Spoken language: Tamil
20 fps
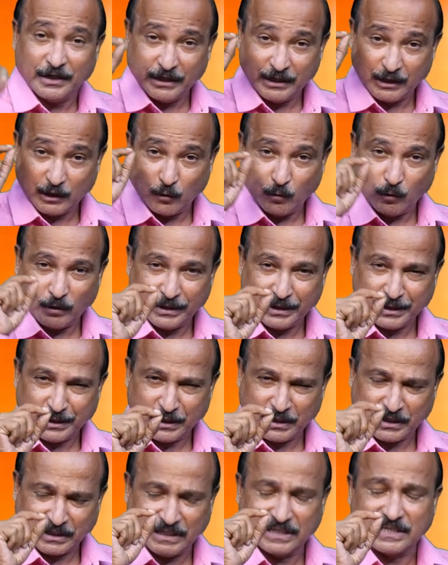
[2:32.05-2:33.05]
நீங்கள்
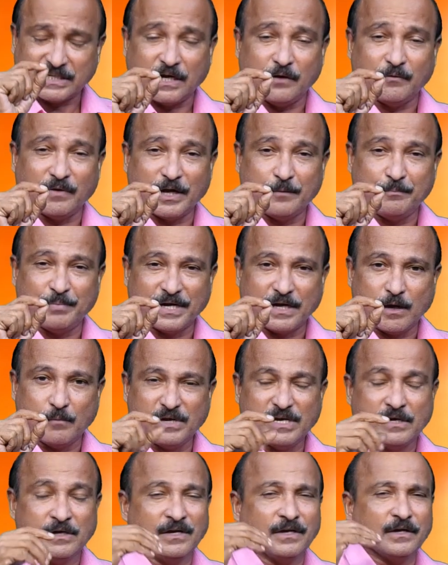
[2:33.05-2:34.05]
ஒன்றுக்கும்
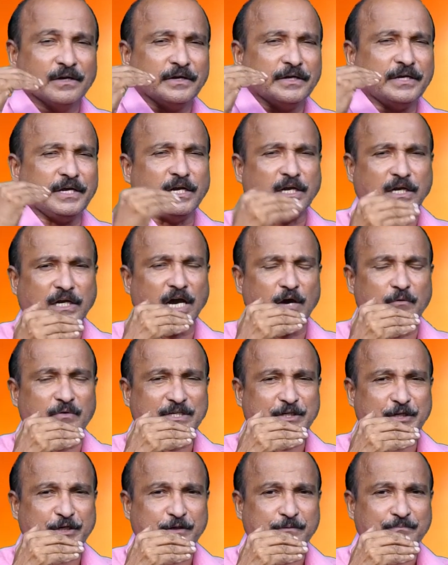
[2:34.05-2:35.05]
கவலைப்படாமல்
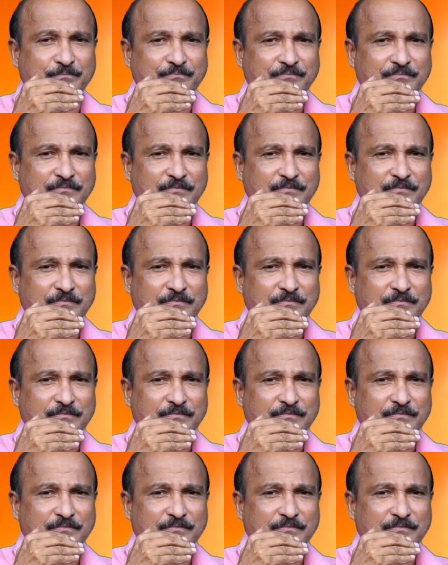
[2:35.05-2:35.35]
எல்லாவற்றையும்